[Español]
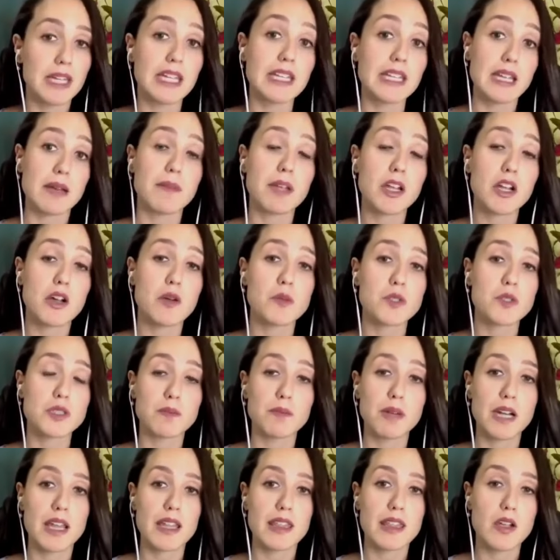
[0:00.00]
Y también, como
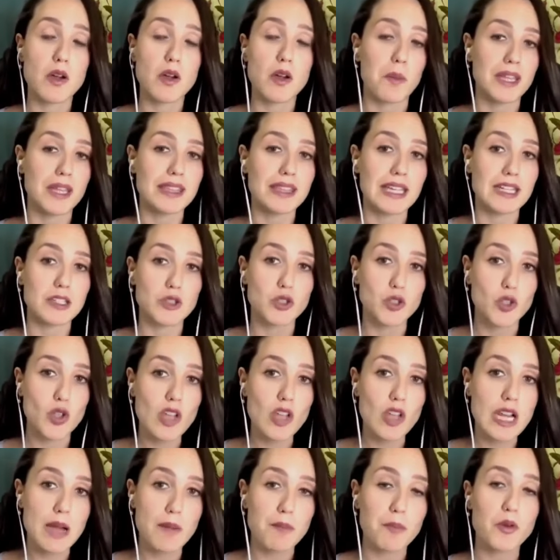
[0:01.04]
siempre les digo, mandar
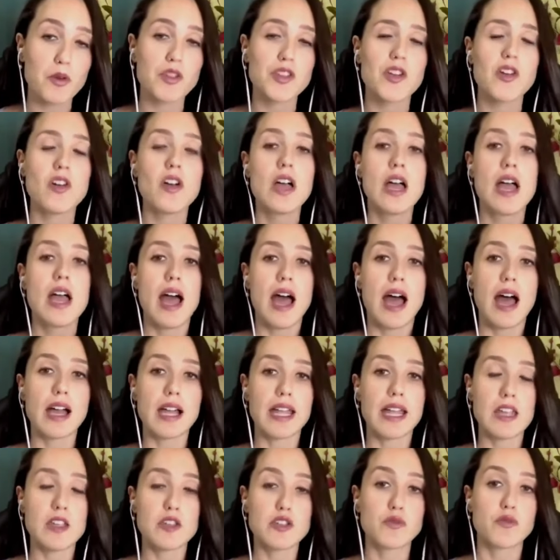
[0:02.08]
todo el apoyo a
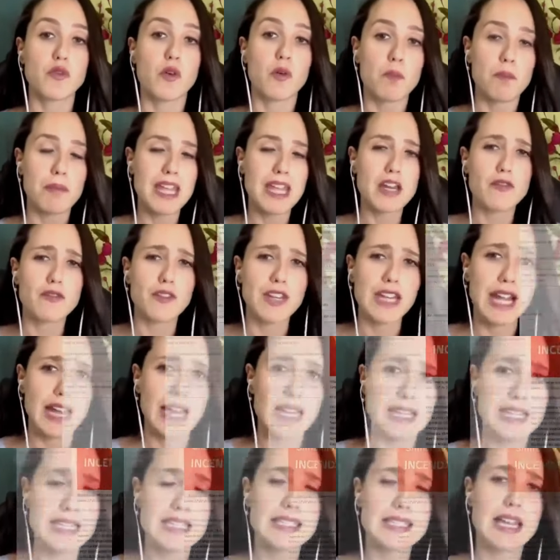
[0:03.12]
aquellos bomberos,
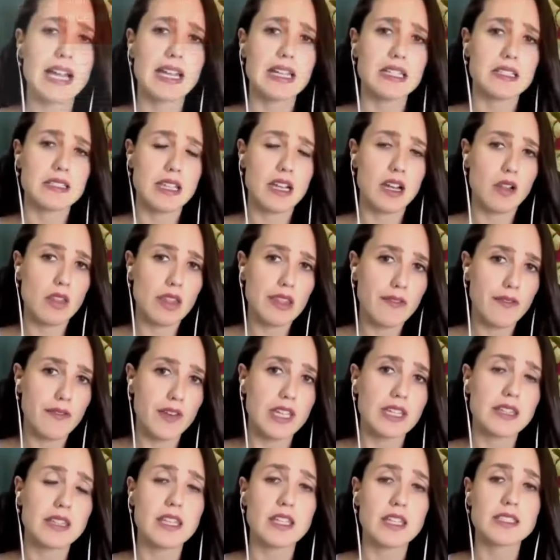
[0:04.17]
brigadistas que están en los
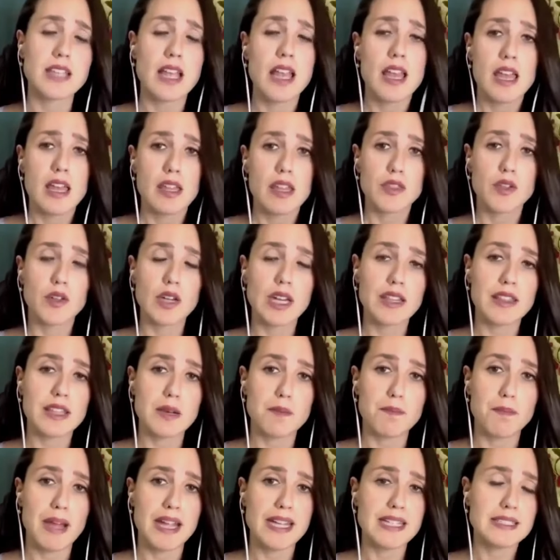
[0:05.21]
diferentes zonas
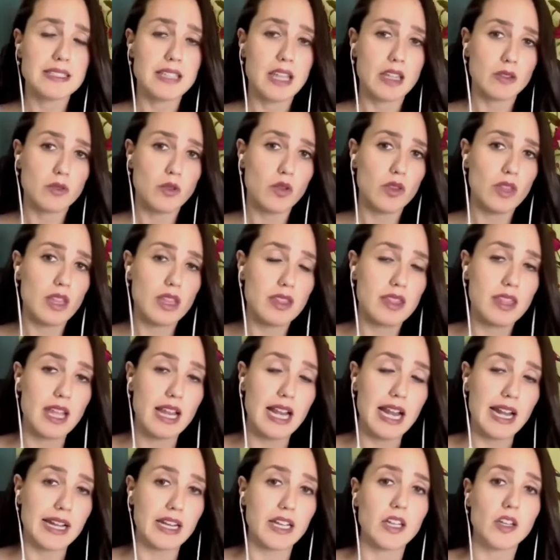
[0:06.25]
del país, tanto desde
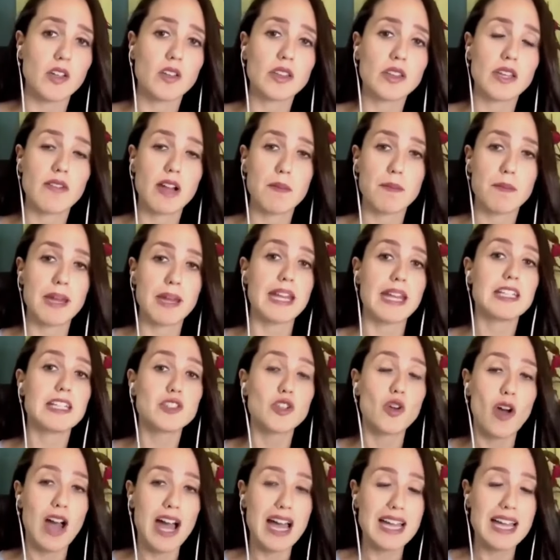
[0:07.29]
la región de
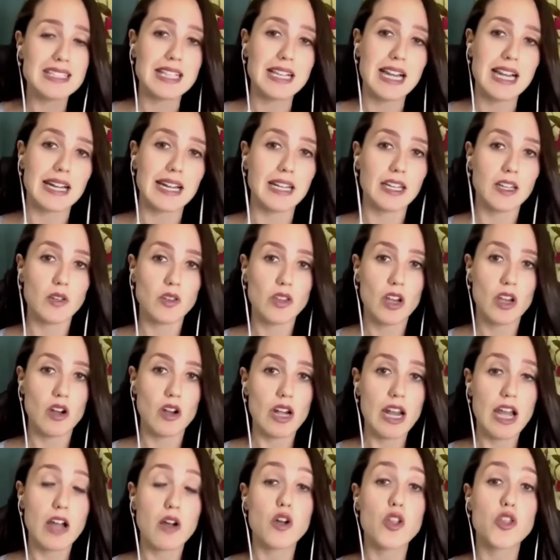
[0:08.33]
Valparaíso hasta la región de
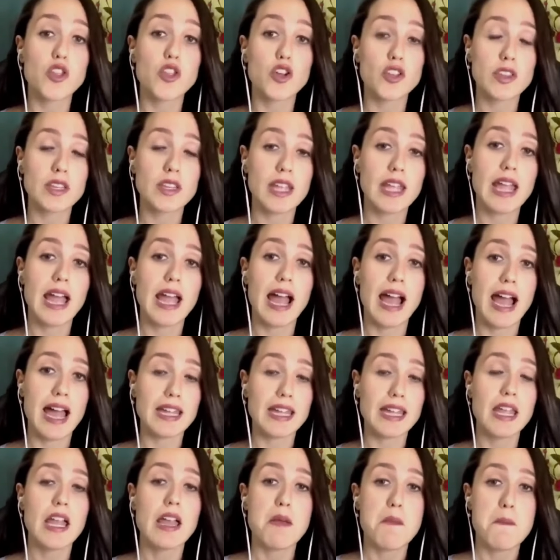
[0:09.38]
los lagos, donde
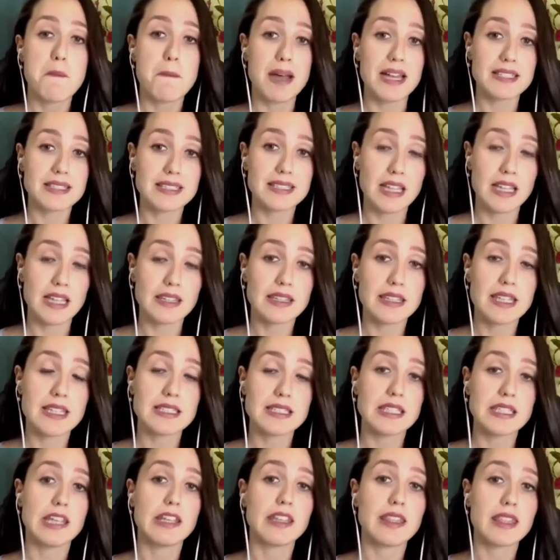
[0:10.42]
hay
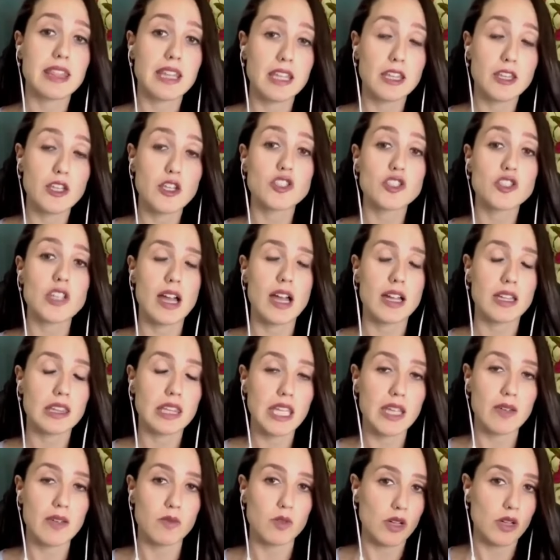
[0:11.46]
bastantes incendios
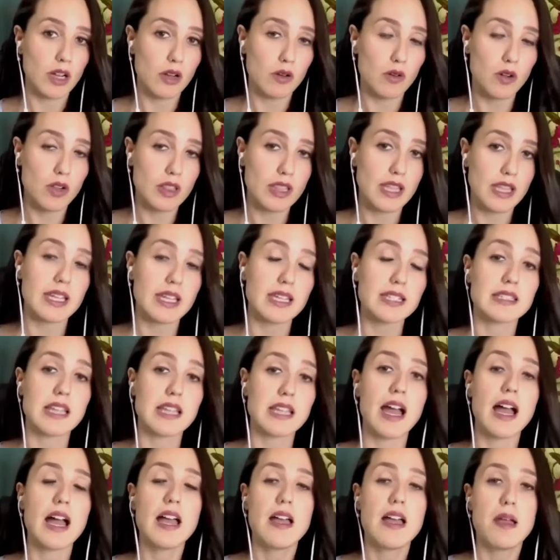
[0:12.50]
activos. Recordar que
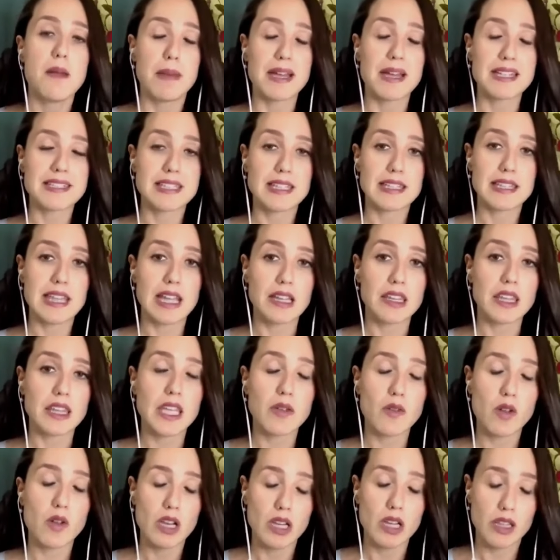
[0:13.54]
está bastante
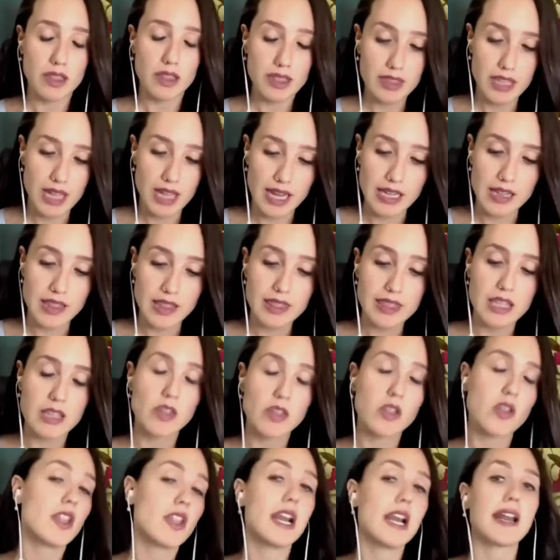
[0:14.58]
activo el,
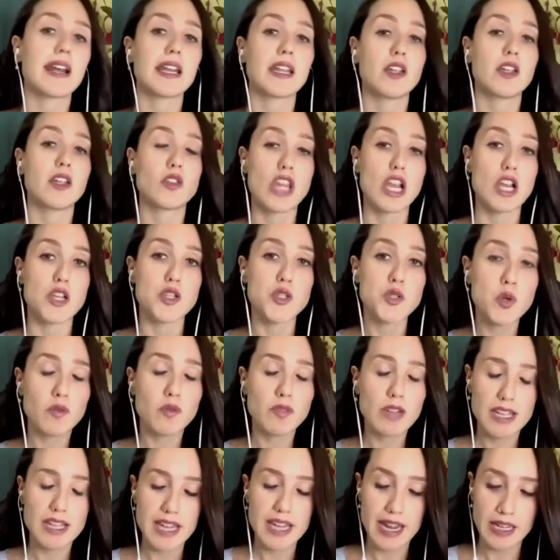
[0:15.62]
incendio de la región del
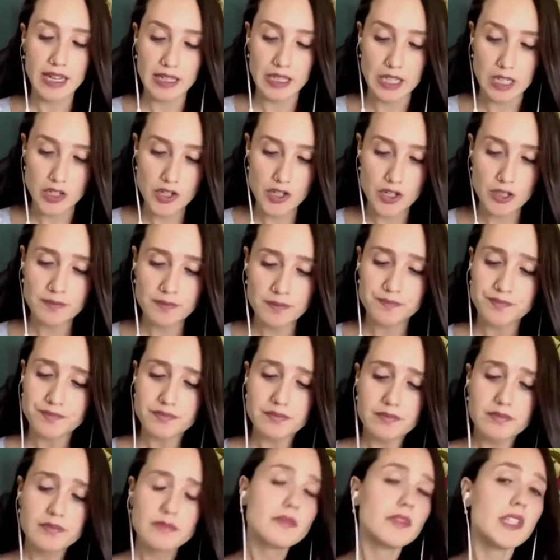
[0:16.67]
Nuble, y en Quillón,
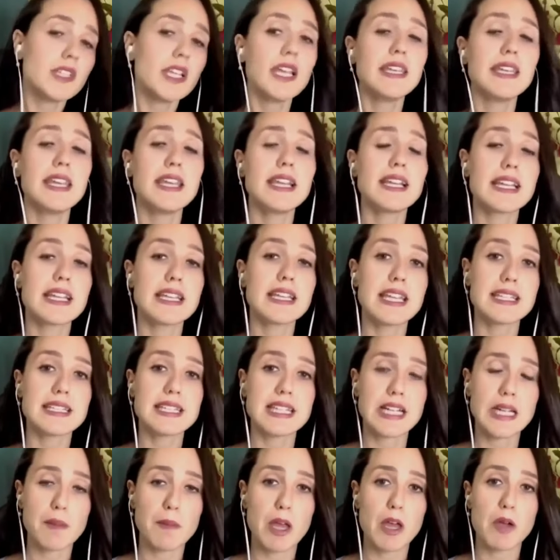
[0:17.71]
en el que ya se
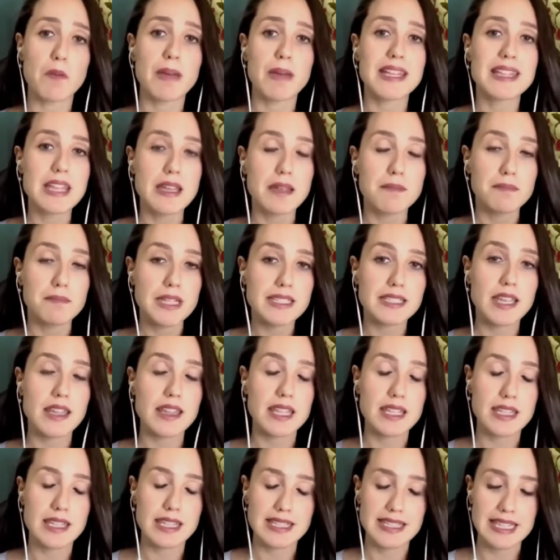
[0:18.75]
han quemado más de
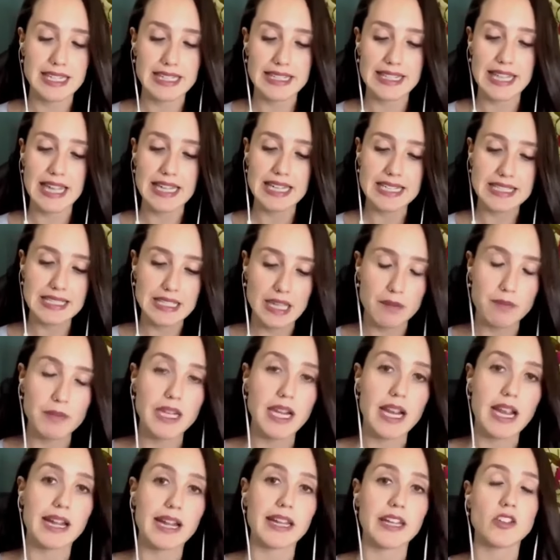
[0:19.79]
1.600 hectáreas, también
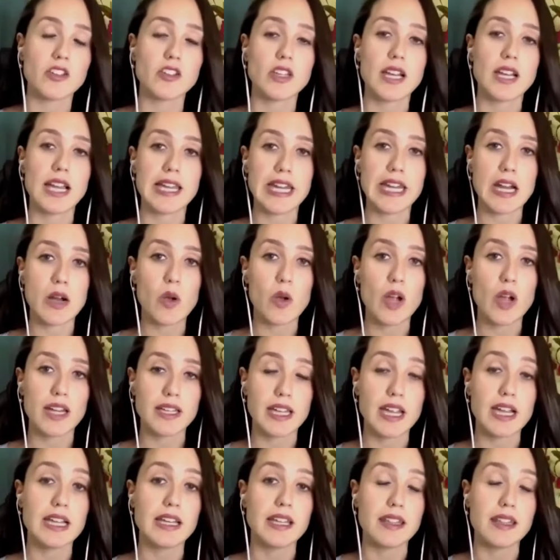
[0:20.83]
la región de la
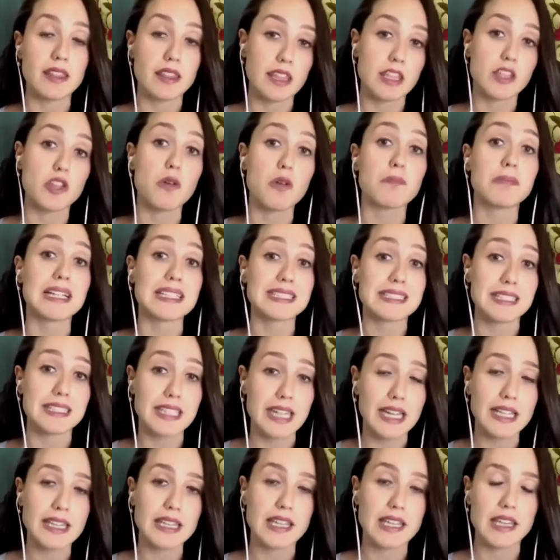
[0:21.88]
Araucanía, el incendio más
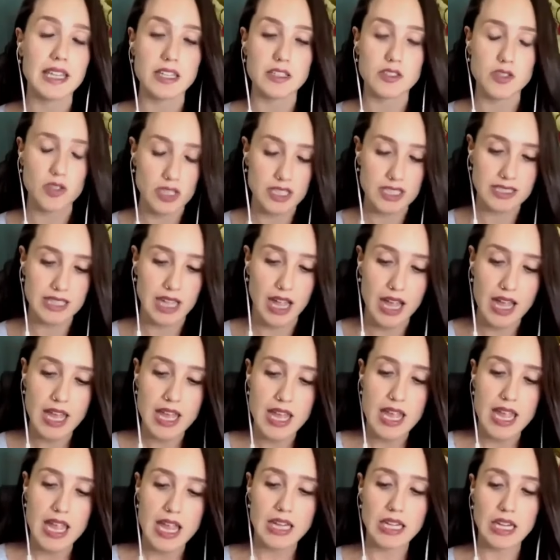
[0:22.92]
grande, de hecho, que está
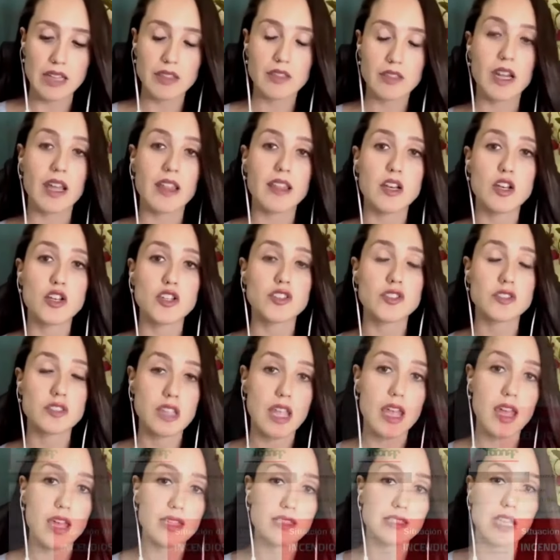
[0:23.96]
en la zona de los
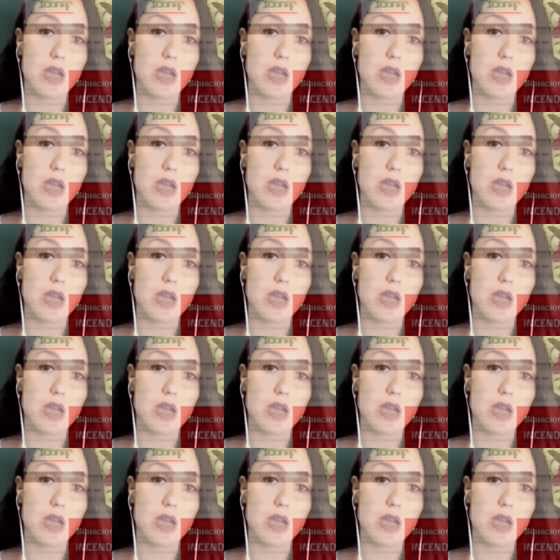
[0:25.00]
eh,